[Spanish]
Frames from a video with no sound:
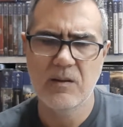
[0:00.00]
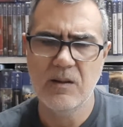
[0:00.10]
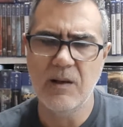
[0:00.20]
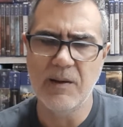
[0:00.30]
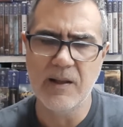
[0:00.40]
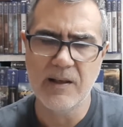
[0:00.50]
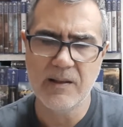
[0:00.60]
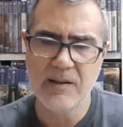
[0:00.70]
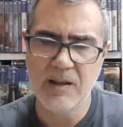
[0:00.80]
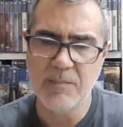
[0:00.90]
la verdad
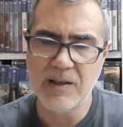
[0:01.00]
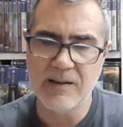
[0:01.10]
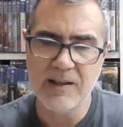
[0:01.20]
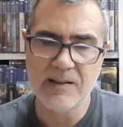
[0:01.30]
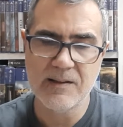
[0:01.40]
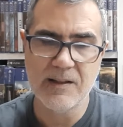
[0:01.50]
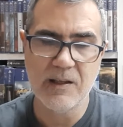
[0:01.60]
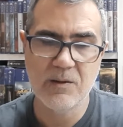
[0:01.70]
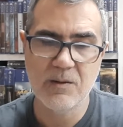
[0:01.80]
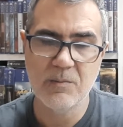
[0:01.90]
que la parte de
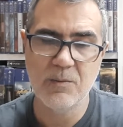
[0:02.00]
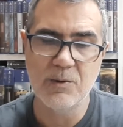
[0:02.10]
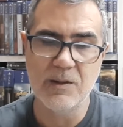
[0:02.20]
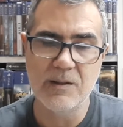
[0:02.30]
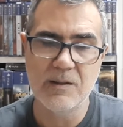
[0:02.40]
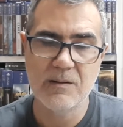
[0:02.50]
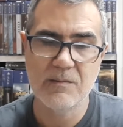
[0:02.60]
castellano es muy...